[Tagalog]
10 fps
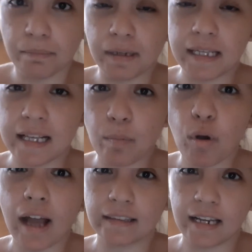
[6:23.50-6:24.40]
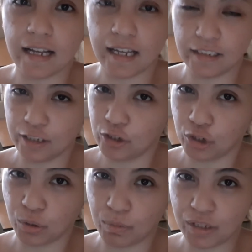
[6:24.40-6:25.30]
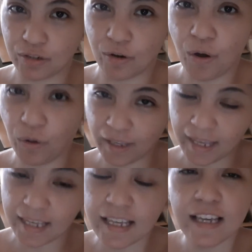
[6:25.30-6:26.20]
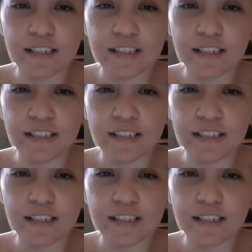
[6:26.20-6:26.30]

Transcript: maging kamukha talaga yung dinadrawing nyo. Okay?